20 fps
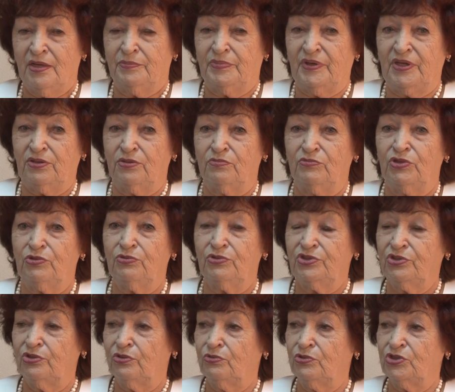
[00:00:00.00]
поэтому
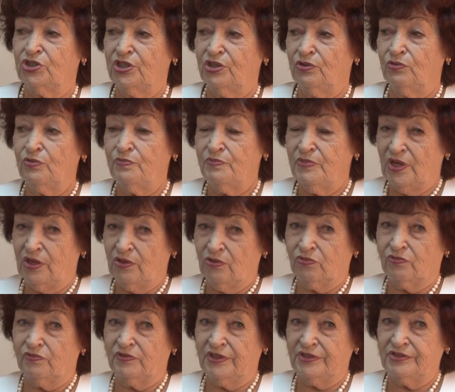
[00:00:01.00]
люди уже
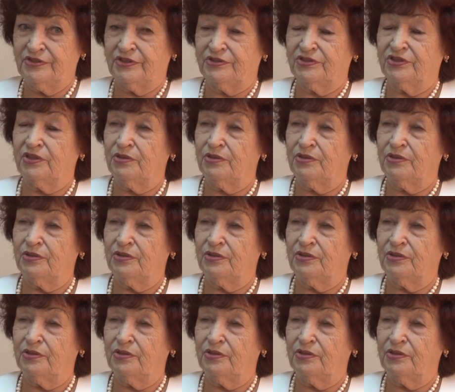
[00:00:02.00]
умеют владеть